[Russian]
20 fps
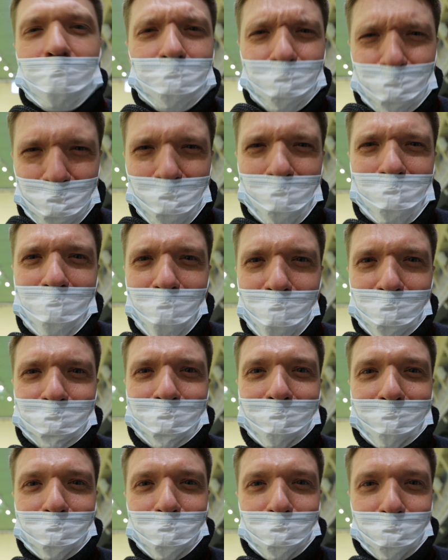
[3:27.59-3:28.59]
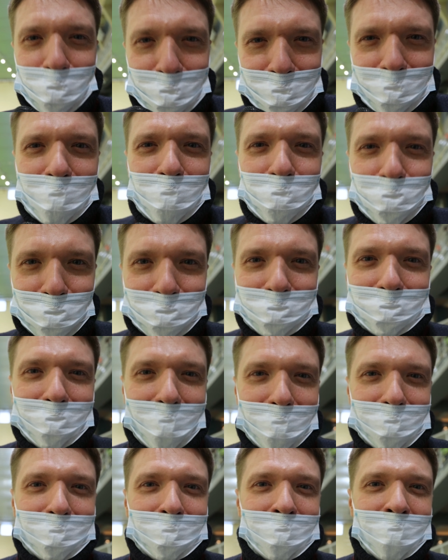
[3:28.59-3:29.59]
Суббота, 4
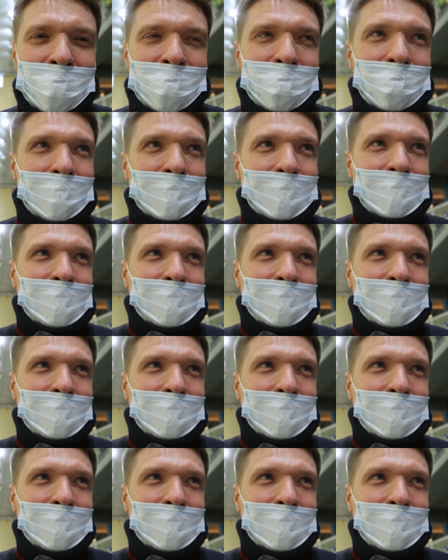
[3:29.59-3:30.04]
часа дня.